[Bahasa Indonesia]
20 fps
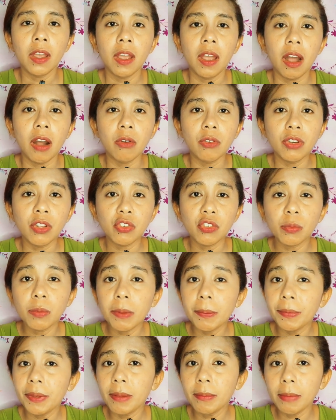Audio
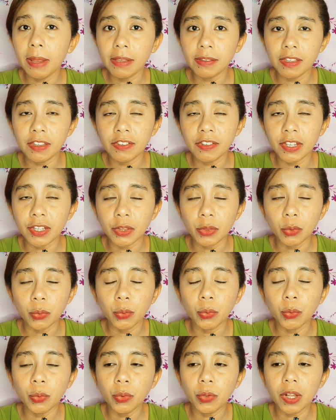subliminal message
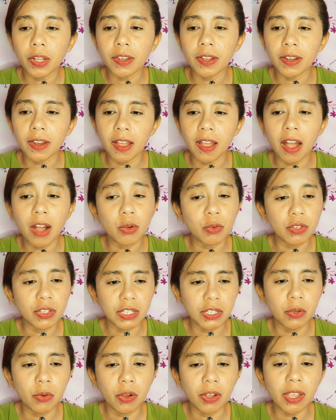itu adalah
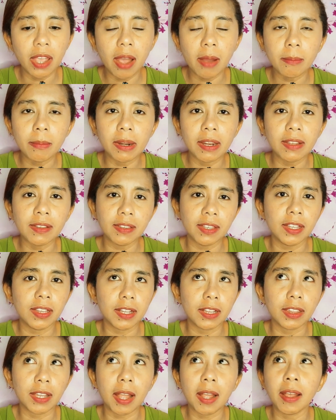audio yang berisi
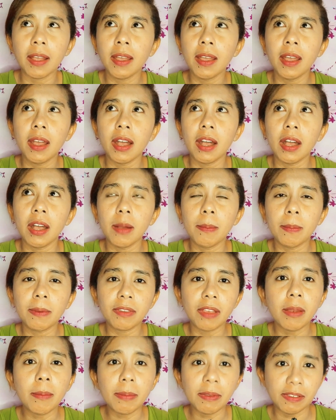tentang eh,
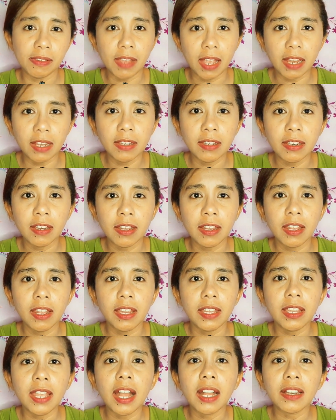pesan -pesan
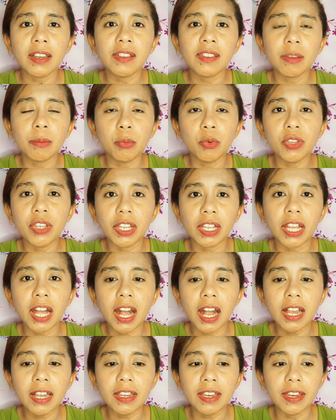yang
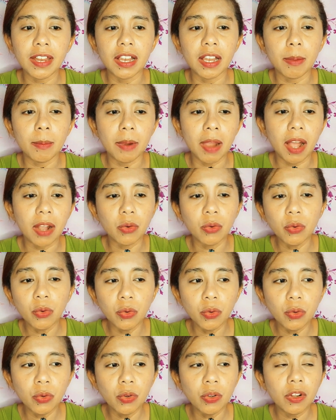disembunyikan di dalam
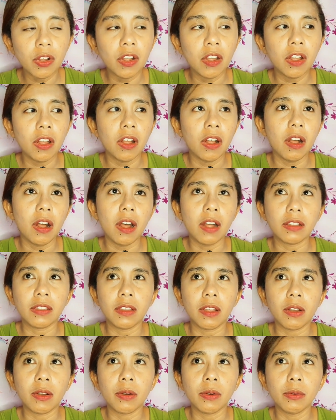lagu,
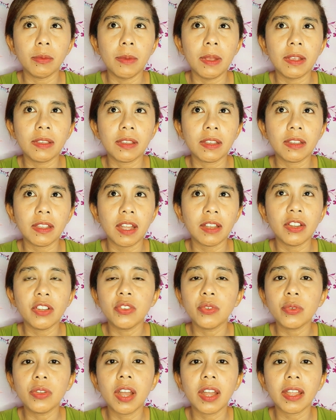atau biasanya ada
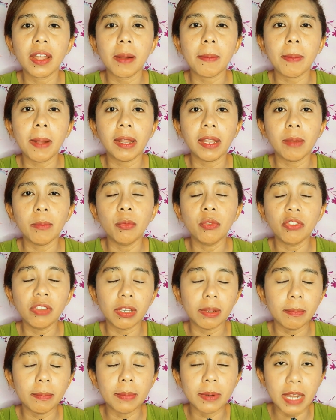juga yang pakai
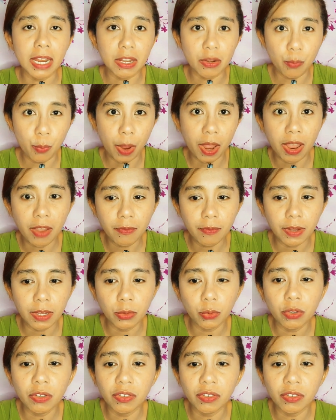musik brainwave itu